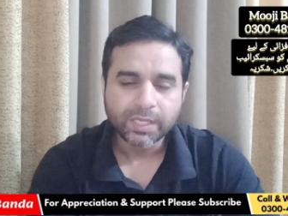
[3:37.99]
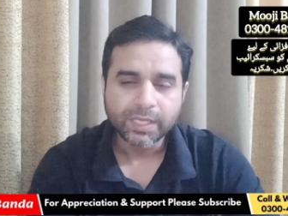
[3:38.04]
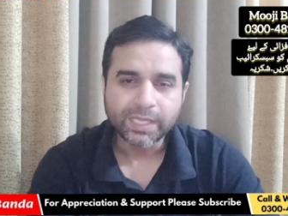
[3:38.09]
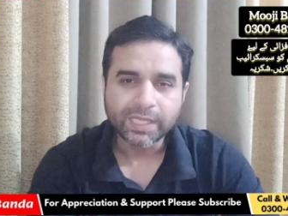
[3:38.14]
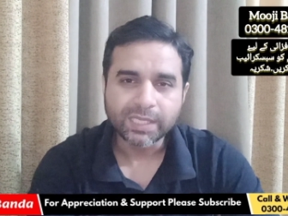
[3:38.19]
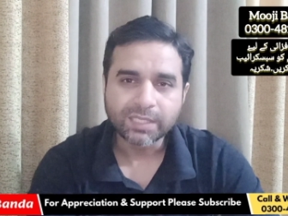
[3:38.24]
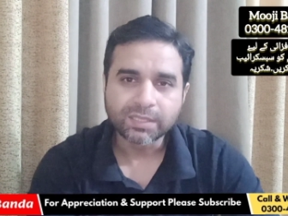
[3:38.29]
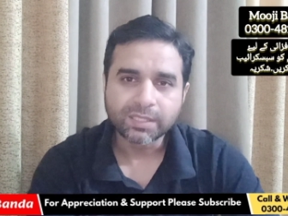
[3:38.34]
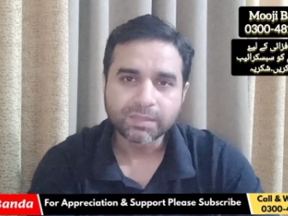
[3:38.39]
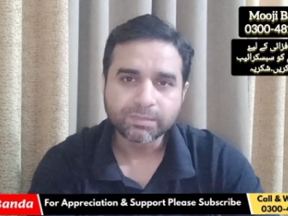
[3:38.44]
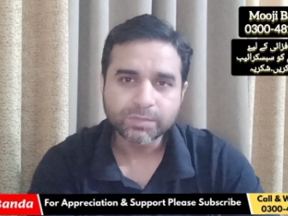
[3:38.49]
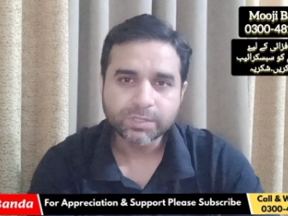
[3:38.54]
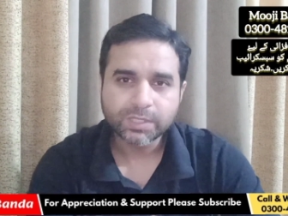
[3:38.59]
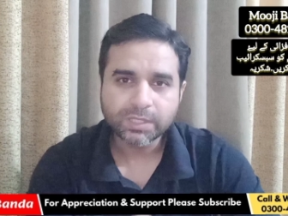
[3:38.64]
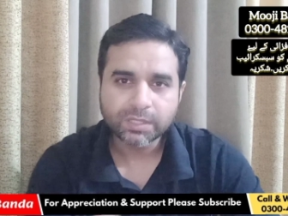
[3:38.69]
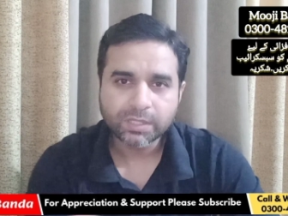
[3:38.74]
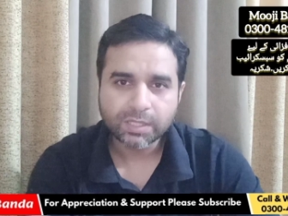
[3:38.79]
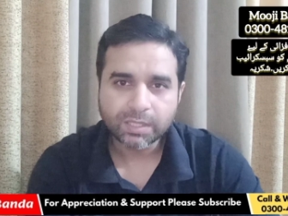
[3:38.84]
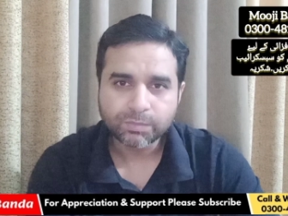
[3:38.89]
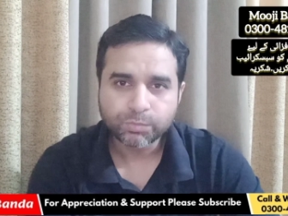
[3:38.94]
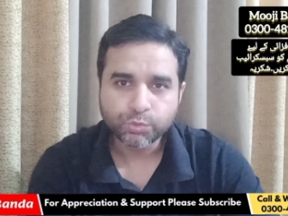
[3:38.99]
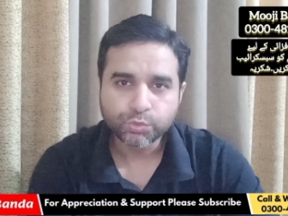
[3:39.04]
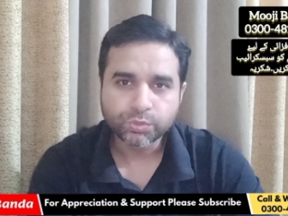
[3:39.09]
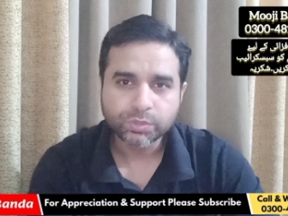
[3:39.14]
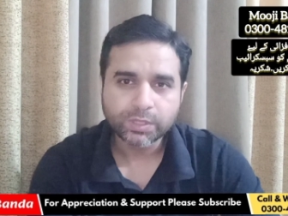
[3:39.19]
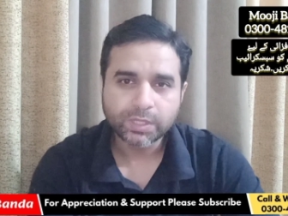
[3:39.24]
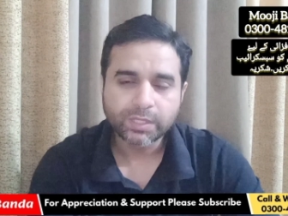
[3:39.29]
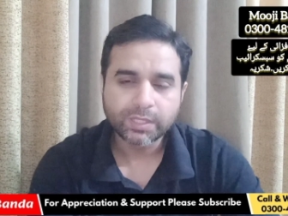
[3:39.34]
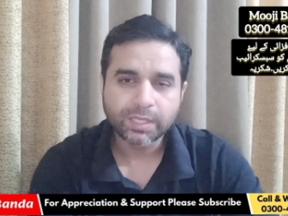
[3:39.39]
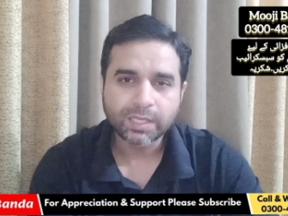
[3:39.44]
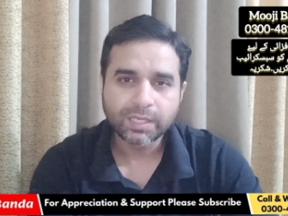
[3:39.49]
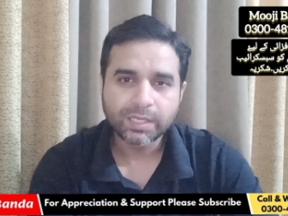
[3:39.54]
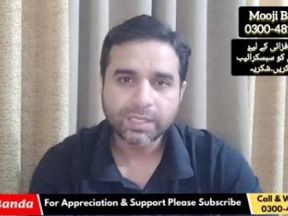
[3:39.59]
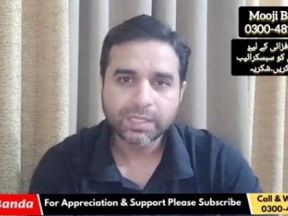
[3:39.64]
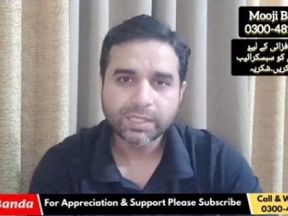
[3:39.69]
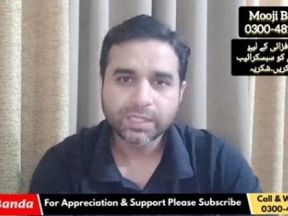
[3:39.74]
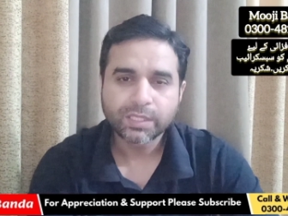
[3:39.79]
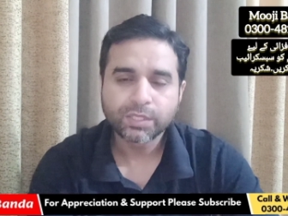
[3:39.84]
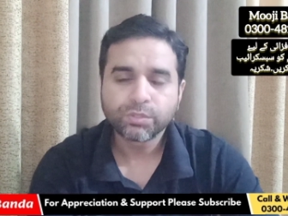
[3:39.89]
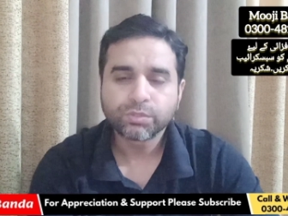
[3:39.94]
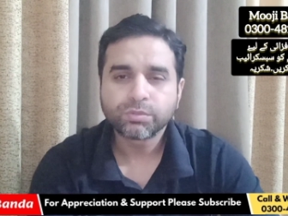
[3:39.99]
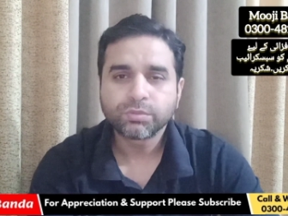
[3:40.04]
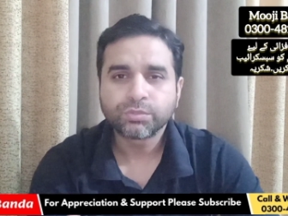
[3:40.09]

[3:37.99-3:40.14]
एकदम से अगर आप चूज़ा डाल लेंगे